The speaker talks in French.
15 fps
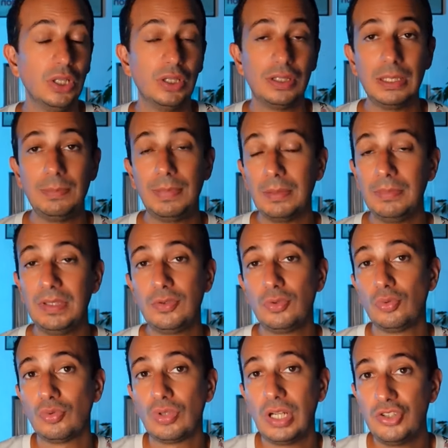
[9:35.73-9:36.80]
des
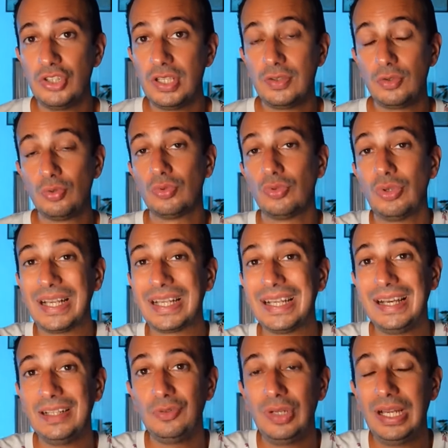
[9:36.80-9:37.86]
permissions, de la gestion, de la
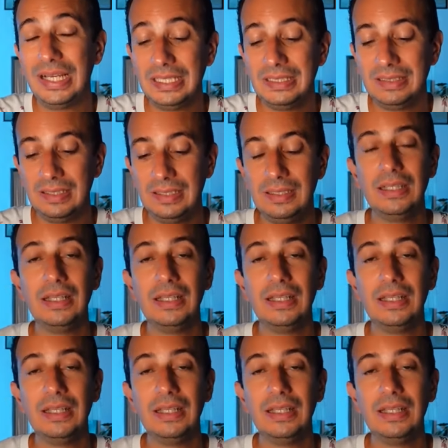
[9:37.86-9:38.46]
granularité